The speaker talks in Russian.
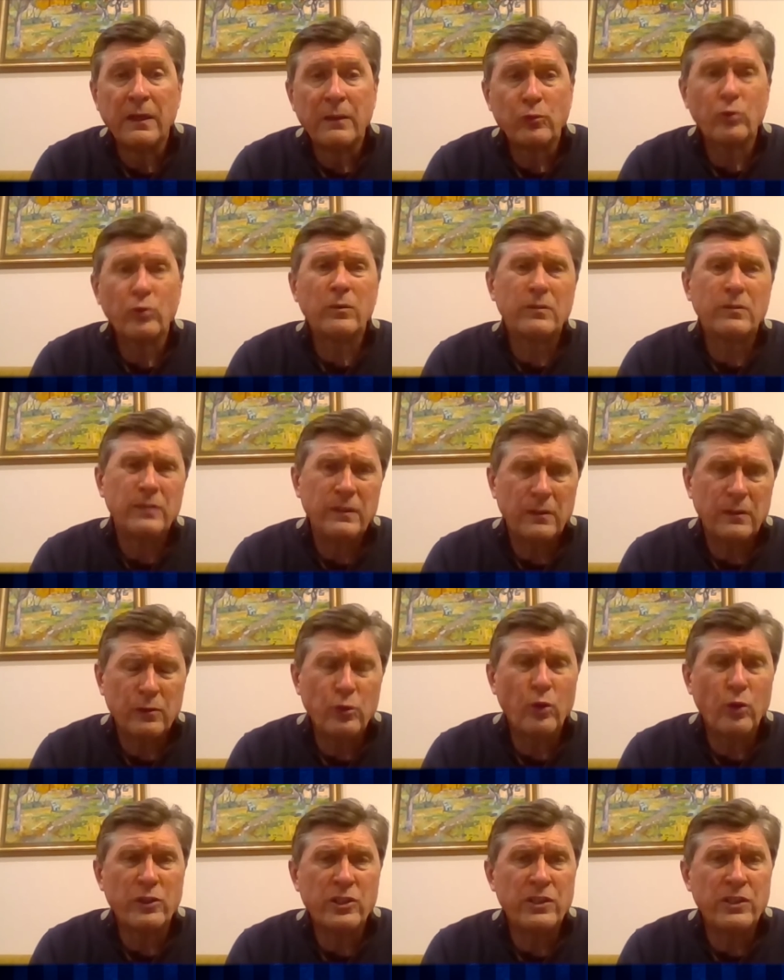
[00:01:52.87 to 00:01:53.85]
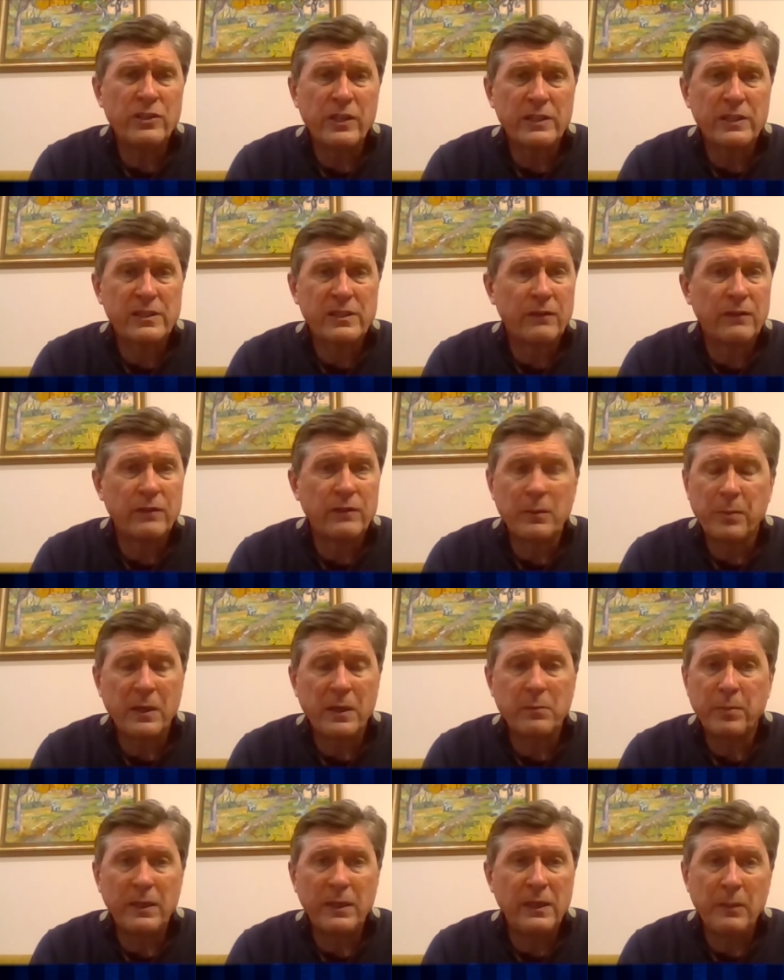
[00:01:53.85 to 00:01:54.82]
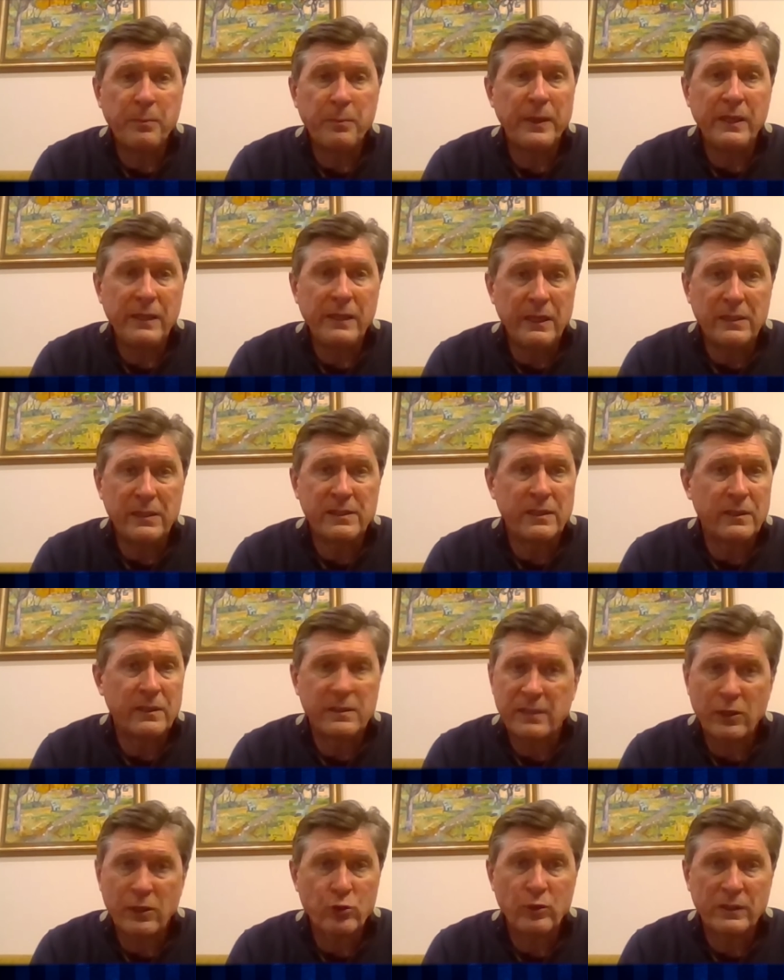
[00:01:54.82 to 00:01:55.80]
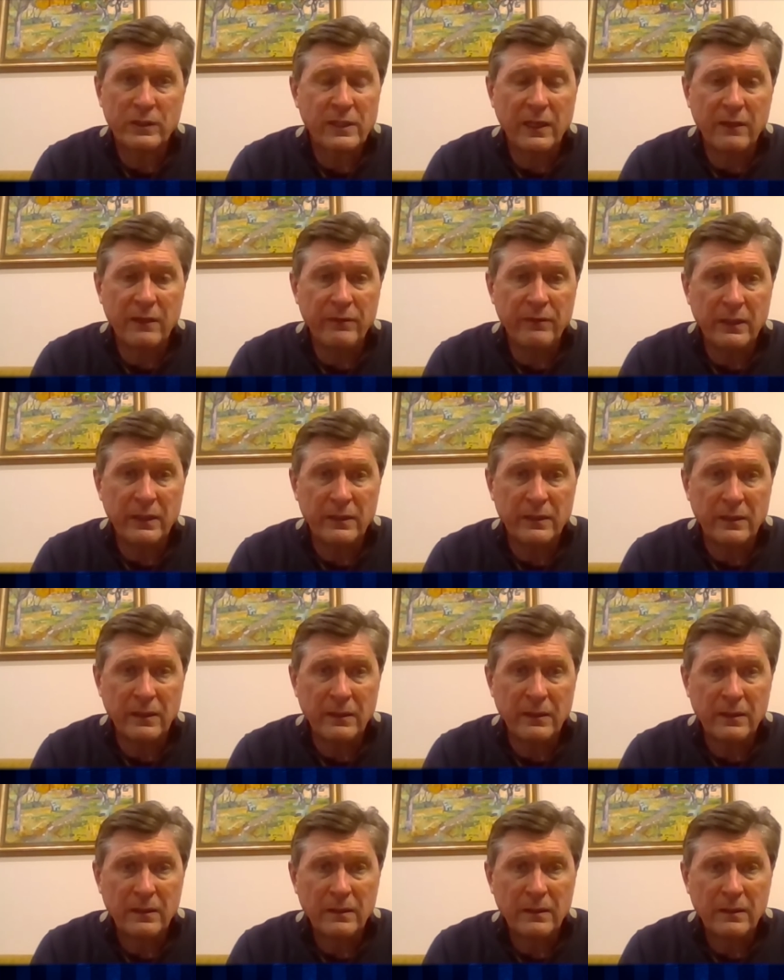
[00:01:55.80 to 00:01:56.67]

Ну, не очень честные выборы были и при Ельцине, скажу откровенно.